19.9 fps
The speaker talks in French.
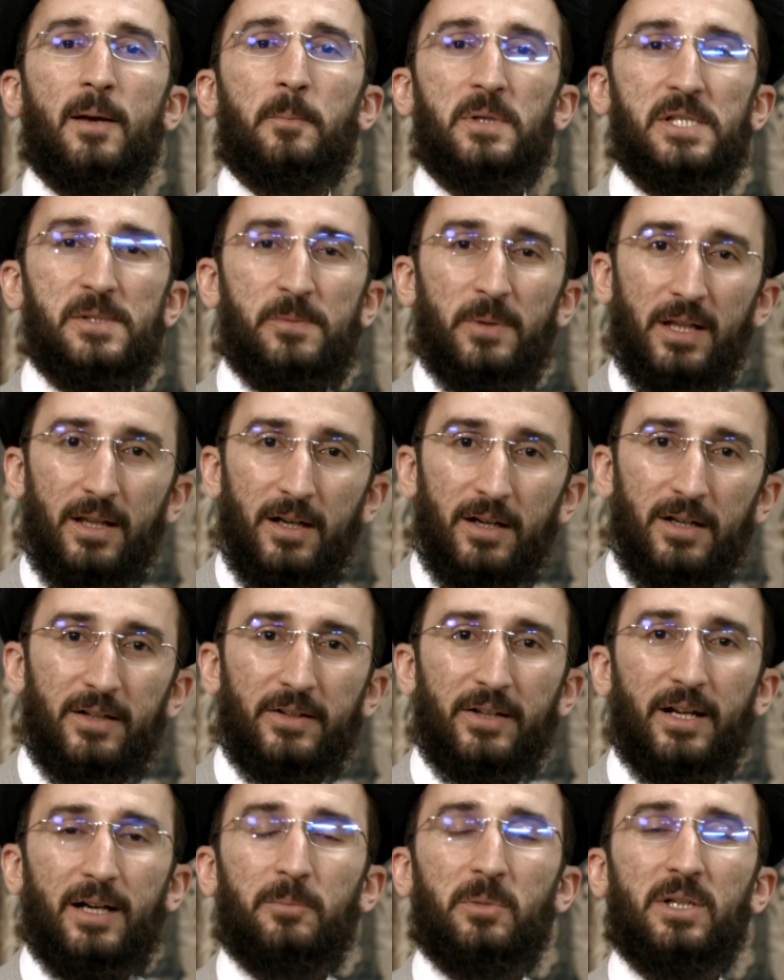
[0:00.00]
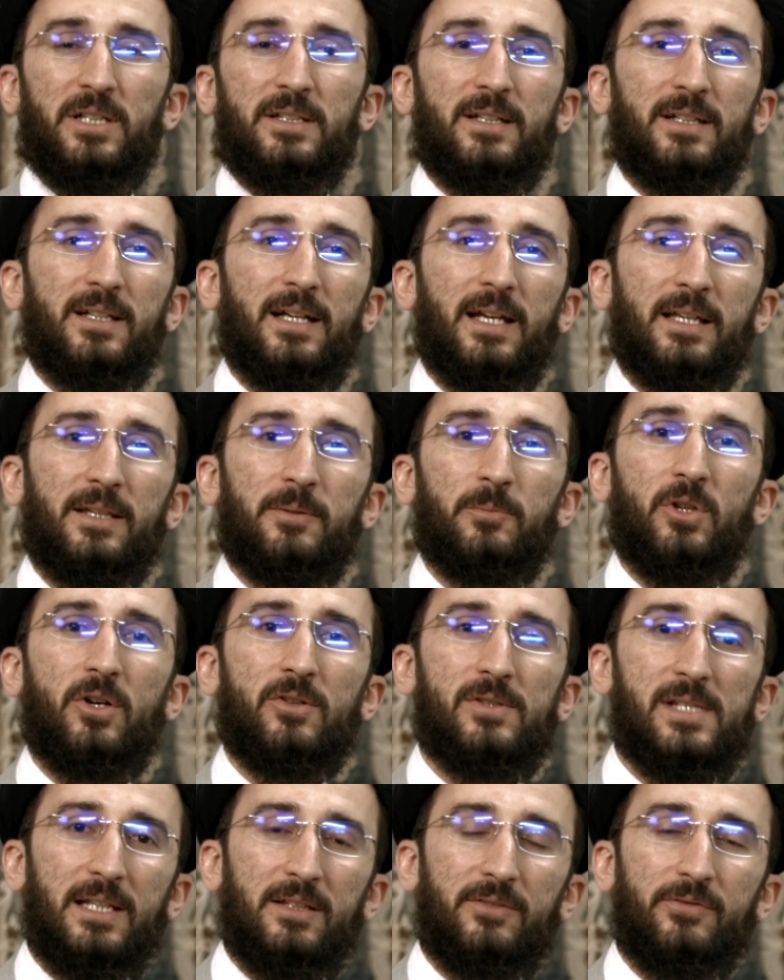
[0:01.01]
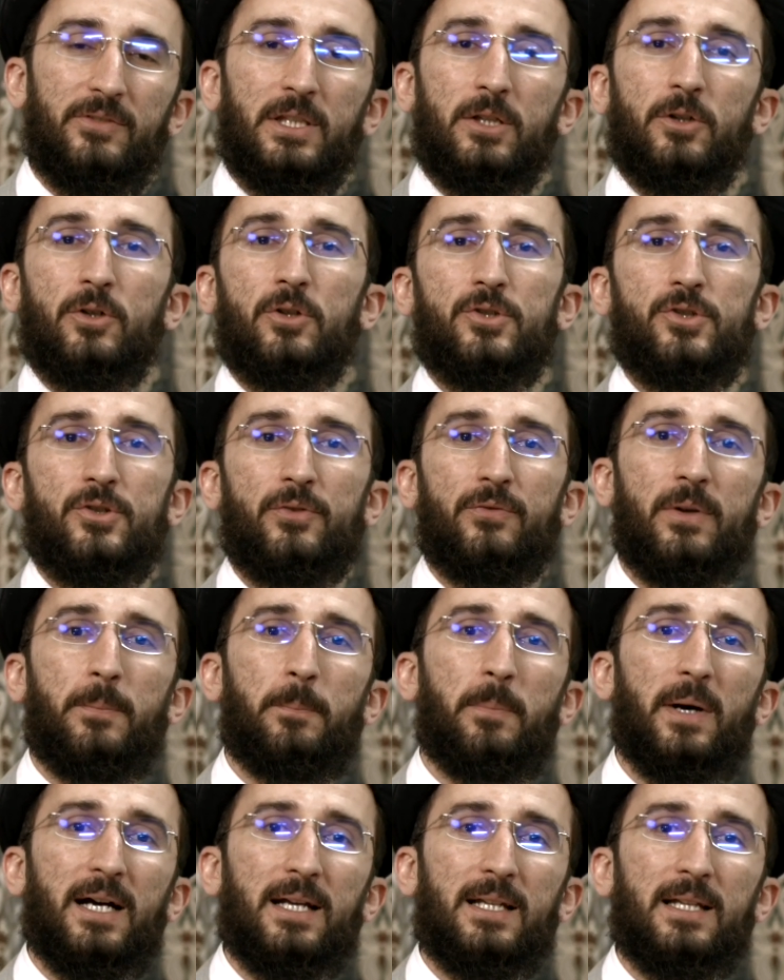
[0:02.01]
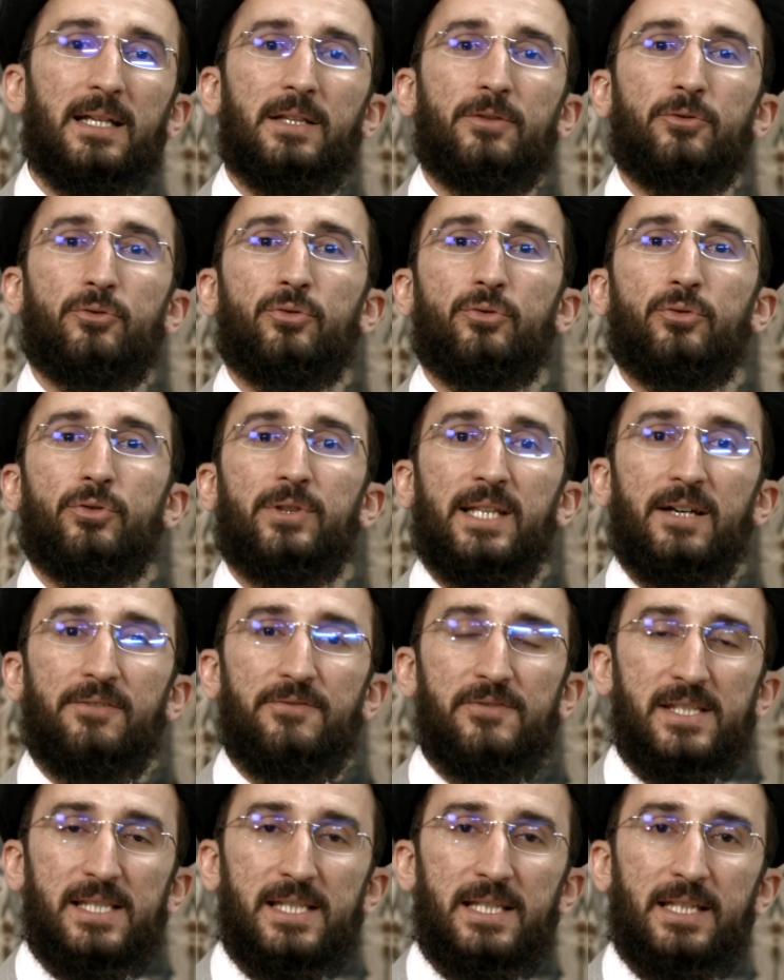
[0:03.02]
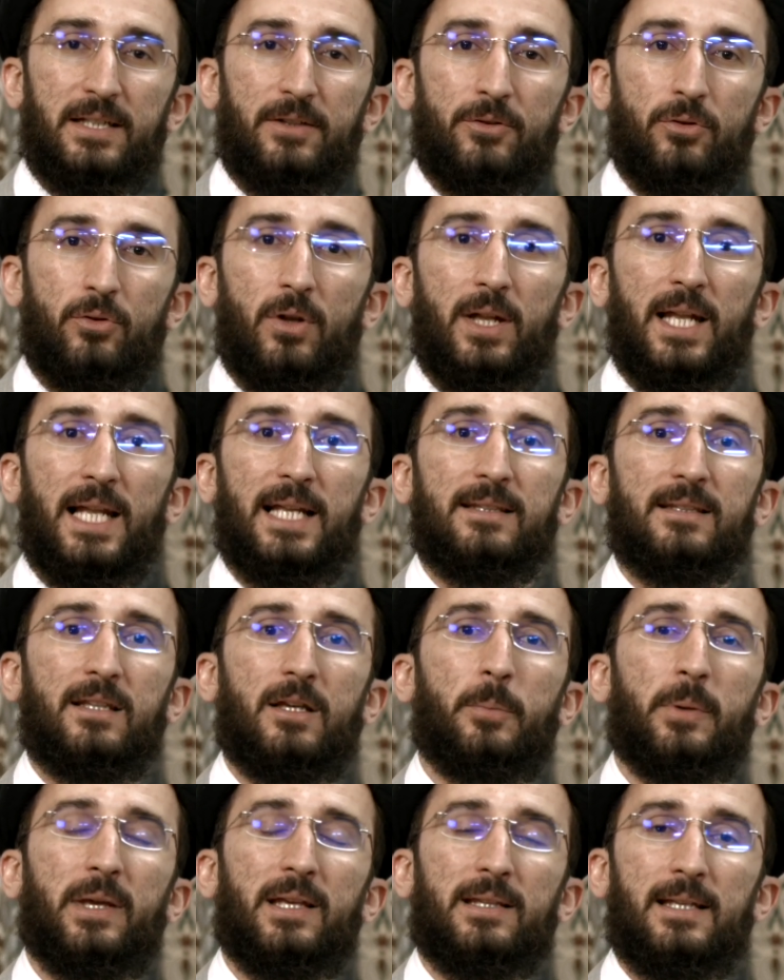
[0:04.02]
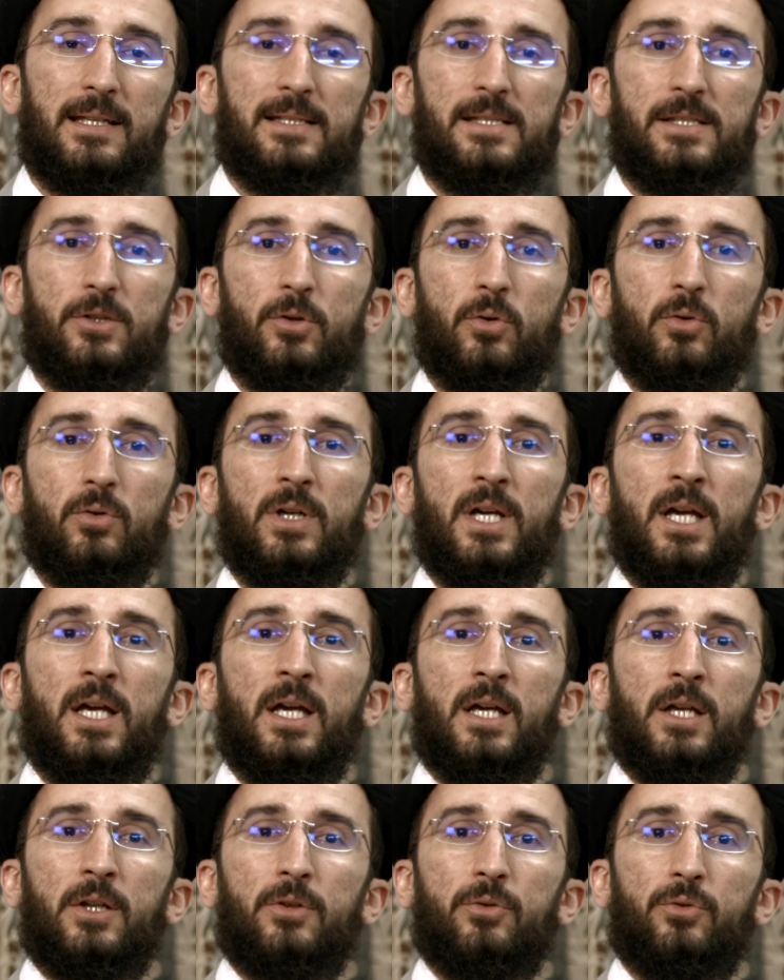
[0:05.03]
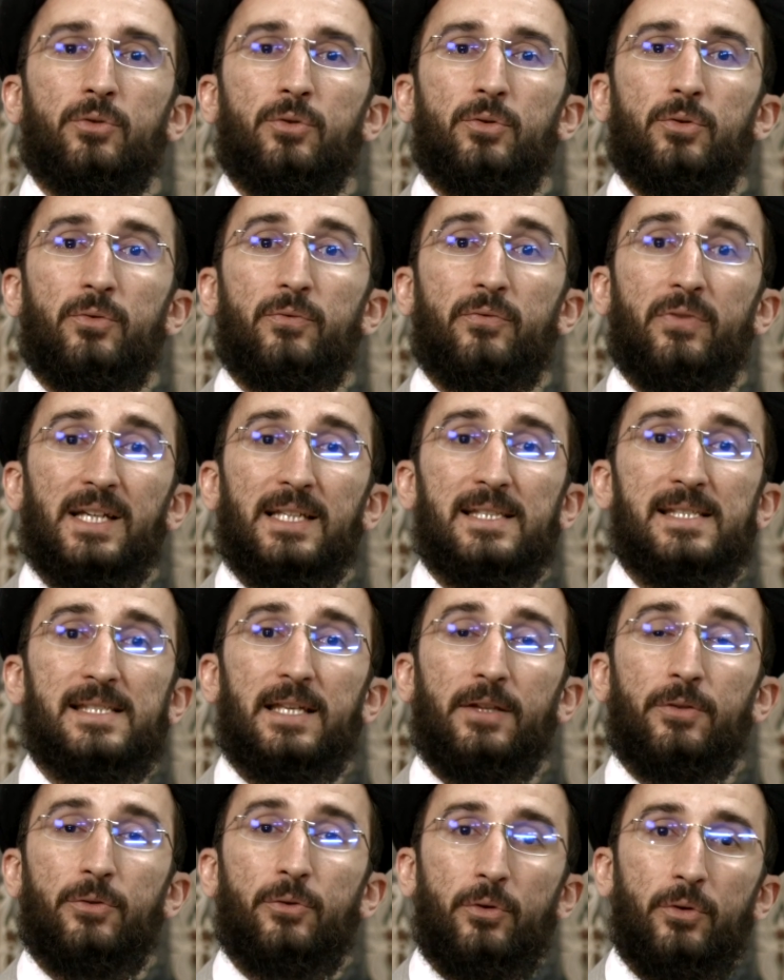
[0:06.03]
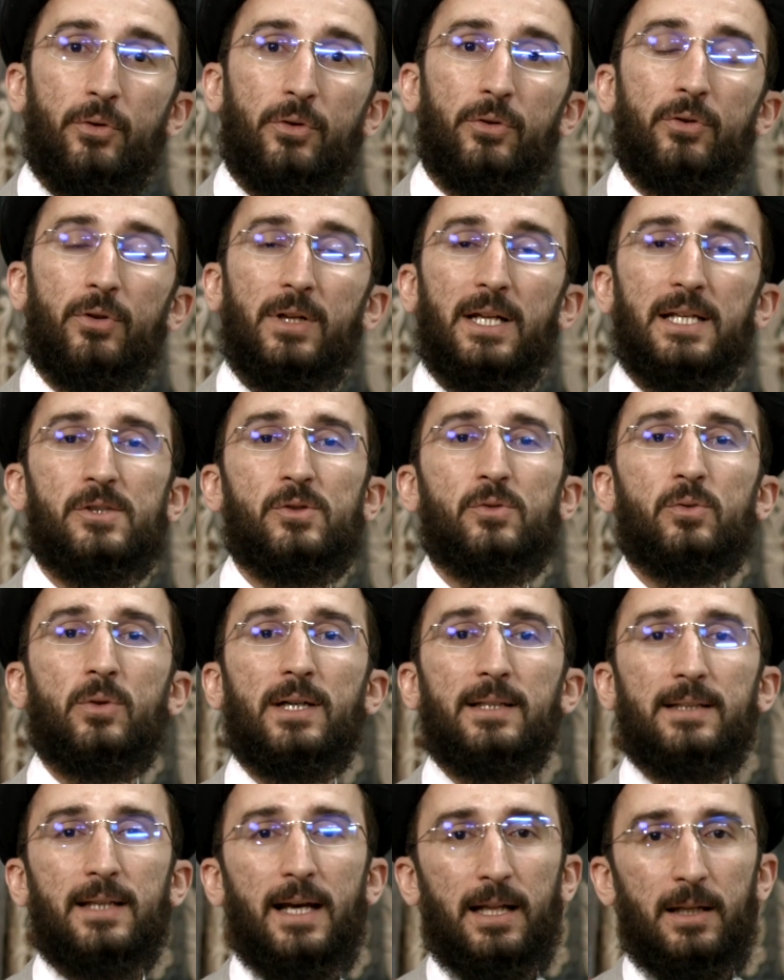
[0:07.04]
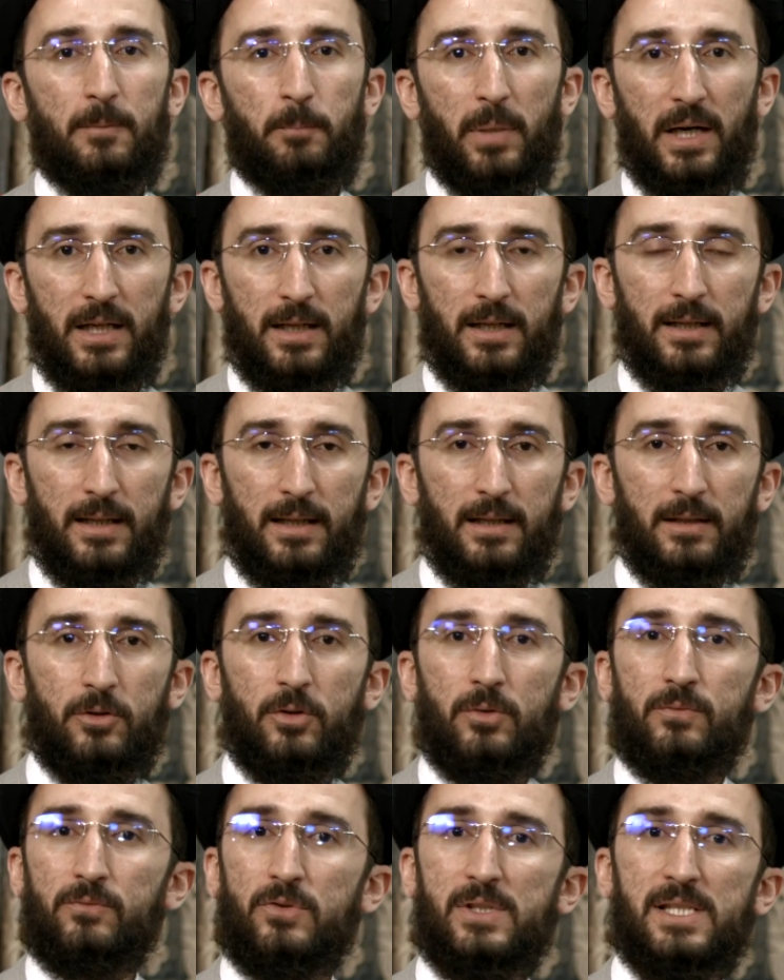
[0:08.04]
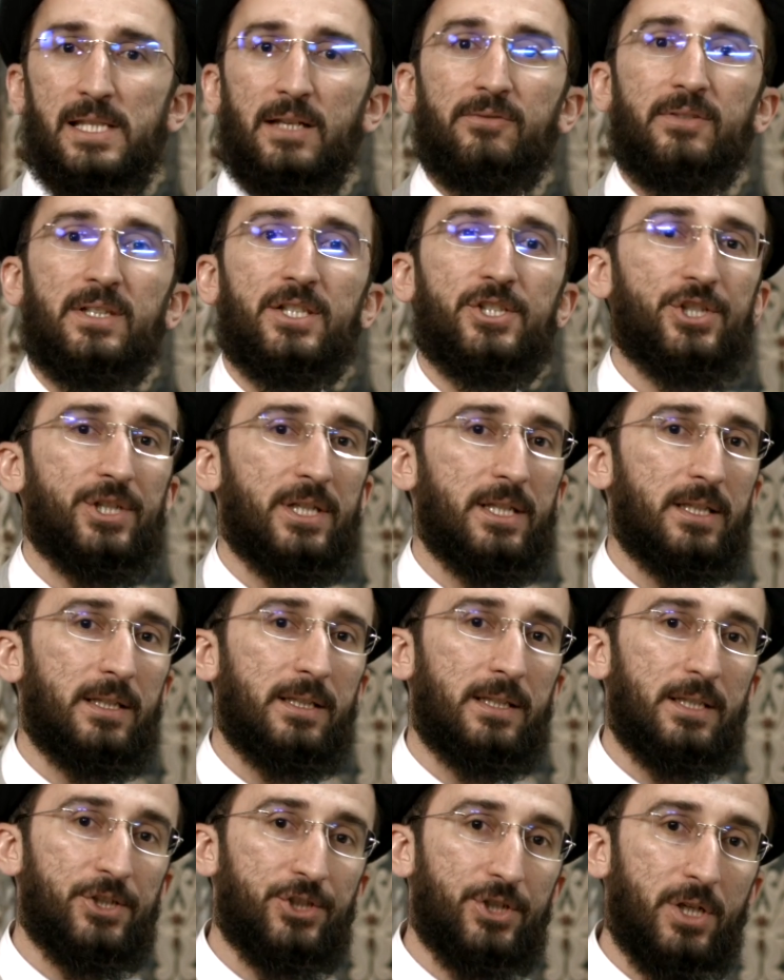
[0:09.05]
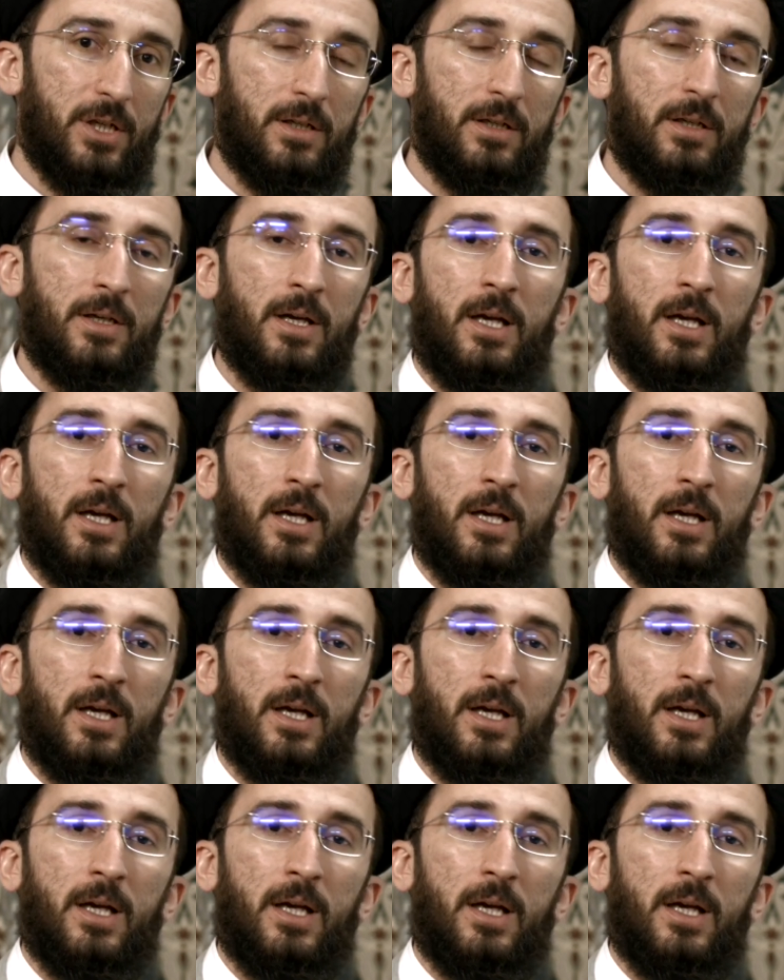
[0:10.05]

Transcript: Bismillah ar-Rahman ar-Rahim. Dans cette vidéo, je vais parler du tafsir de l'interprétation du verset 2 de la sourate Al-Baqarah. Comme vous savez, j'ai déjà